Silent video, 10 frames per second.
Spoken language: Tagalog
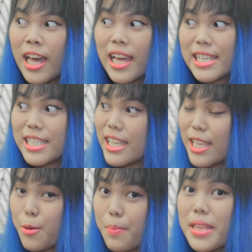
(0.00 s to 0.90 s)
kasi
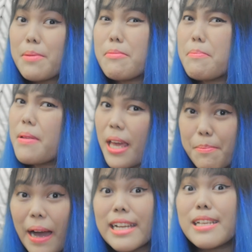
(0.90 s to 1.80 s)
hindi ko pa
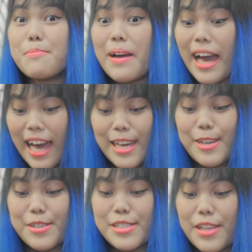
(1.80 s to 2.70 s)
nape-playback ng
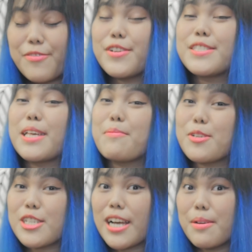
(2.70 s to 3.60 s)
maayos and first time ko
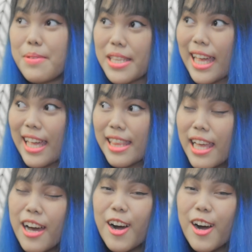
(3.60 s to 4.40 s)
siya gamitin.